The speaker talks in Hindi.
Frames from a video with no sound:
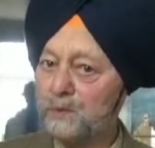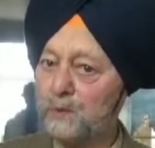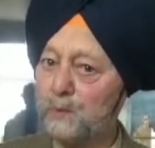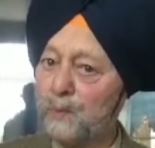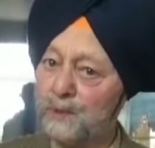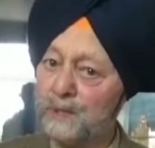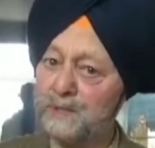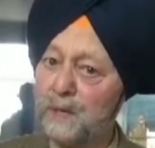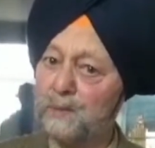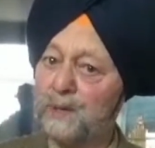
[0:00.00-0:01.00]
और पौंटा
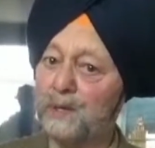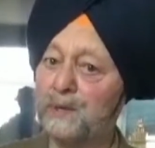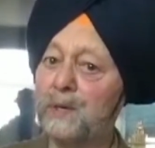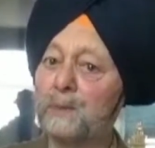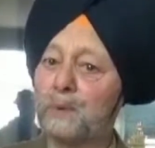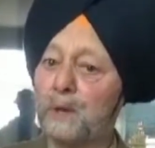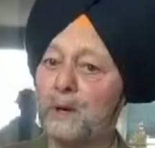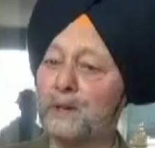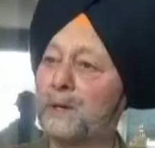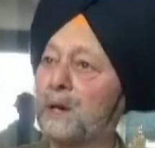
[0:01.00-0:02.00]
साहब में ही
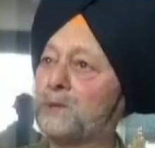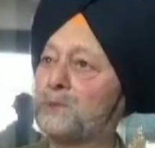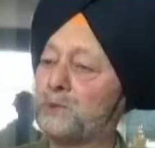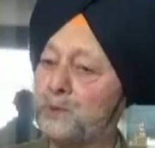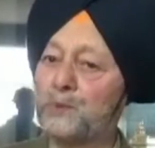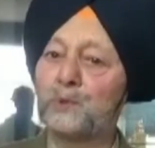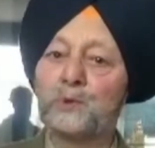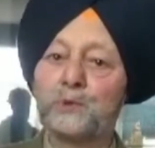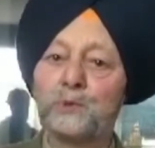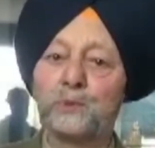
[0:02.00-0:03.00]
पंगानी का युद्ध भी
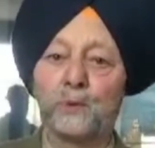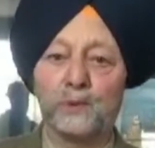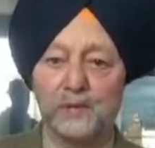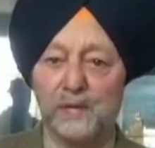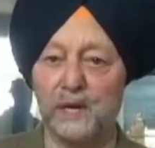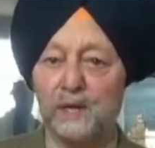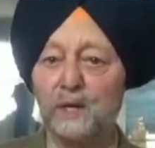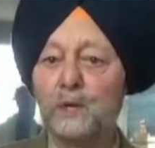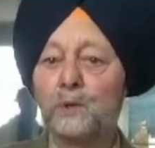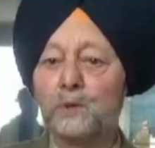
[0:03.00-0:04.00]
उन्होंने किया है
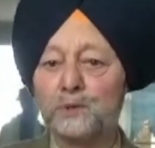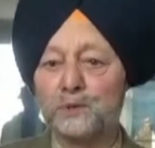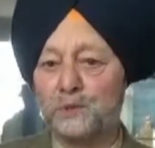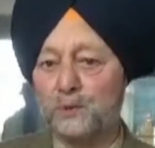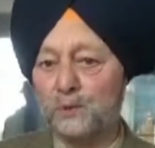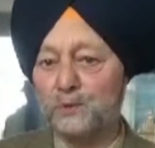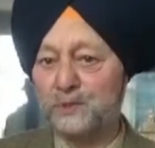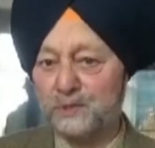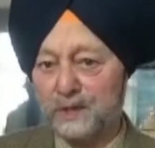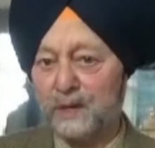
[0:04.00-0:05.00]
और जो
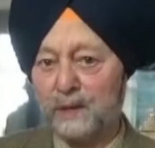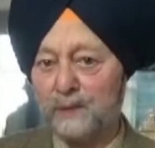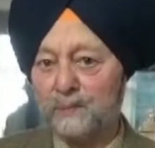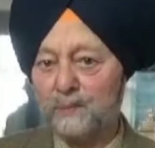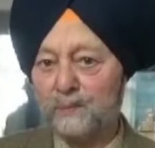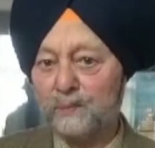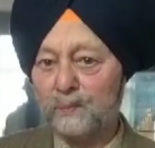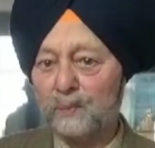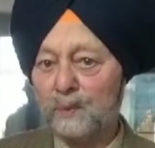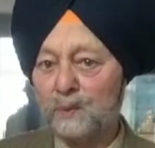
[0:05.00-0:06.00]
जीता है
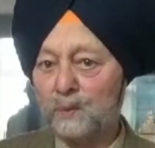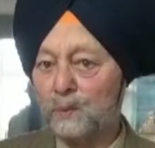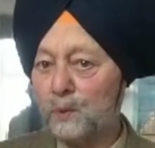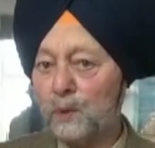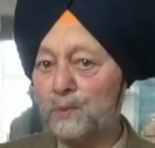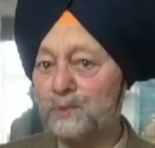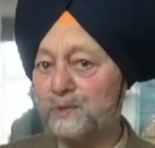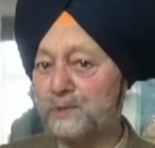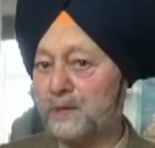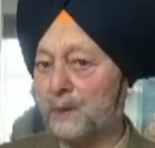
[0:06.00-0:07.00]
गुरु गोविंद
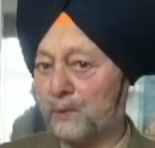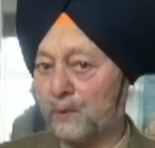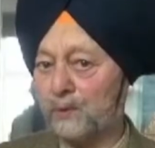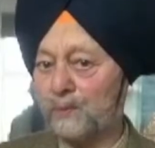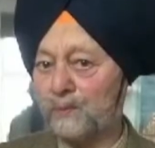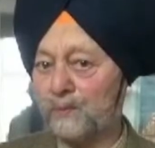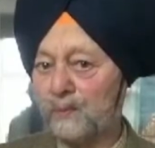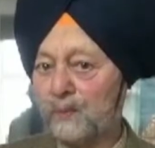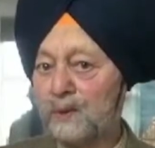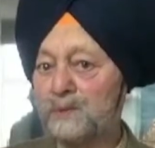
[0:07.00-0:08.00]
सिंह साहब को
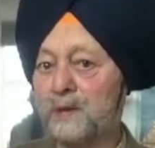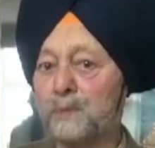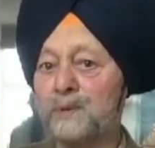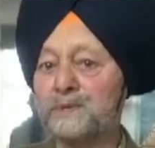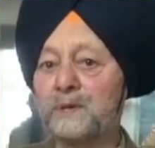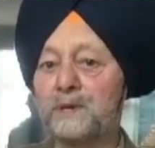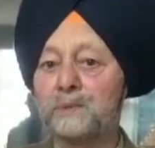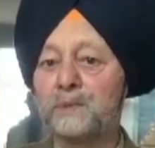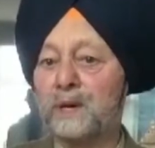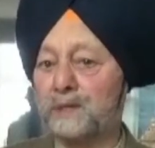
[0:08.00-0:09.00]

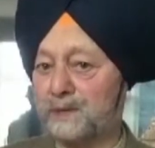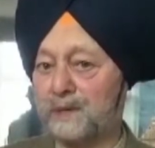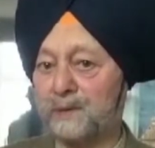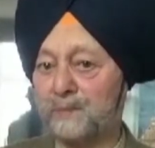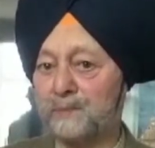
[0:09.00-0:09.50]
सरबंसानी भी कहते हैं